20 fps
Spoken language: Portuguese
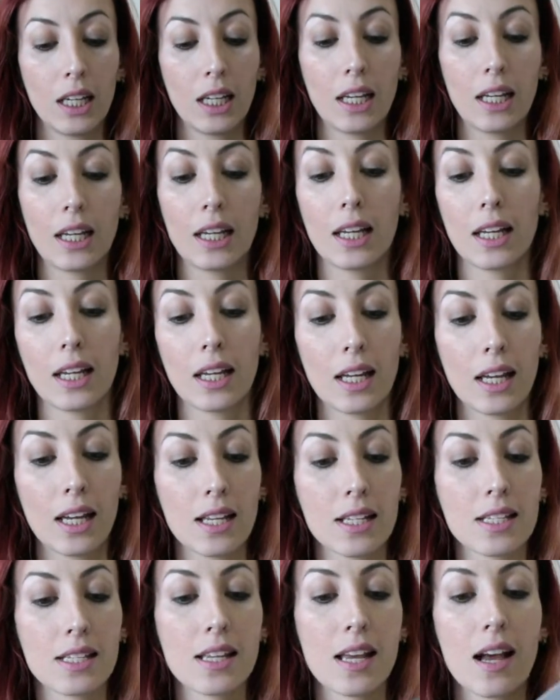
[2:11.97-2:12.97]
É...
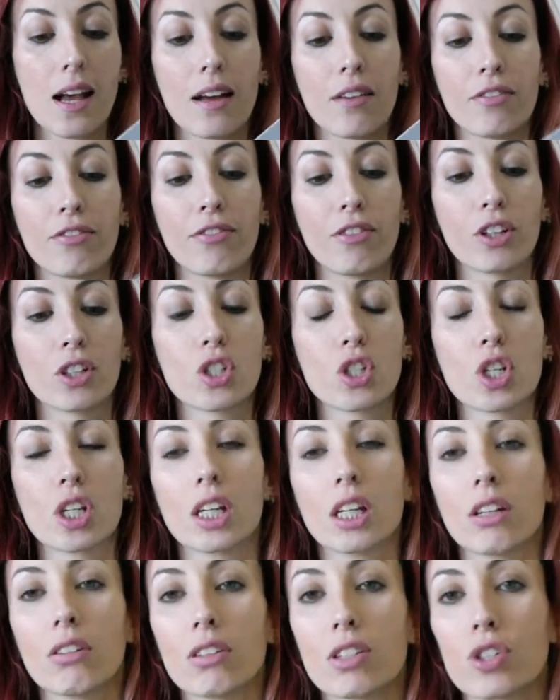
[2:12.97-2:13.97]
Essa é a
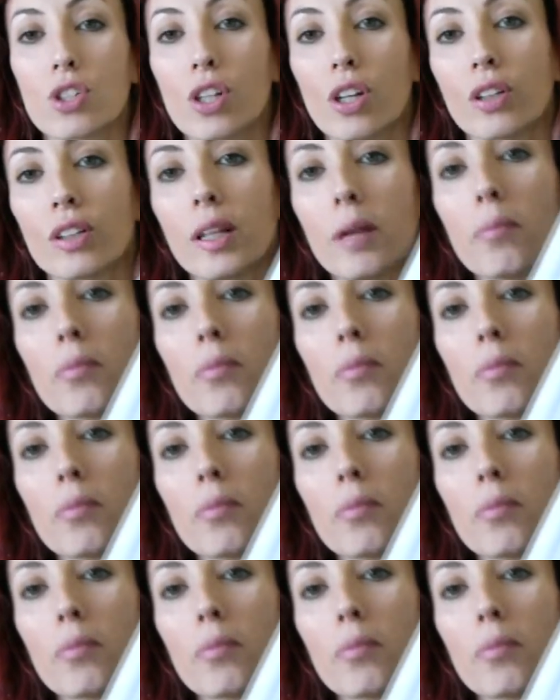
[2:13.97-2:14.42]
fotinho, acho que eu até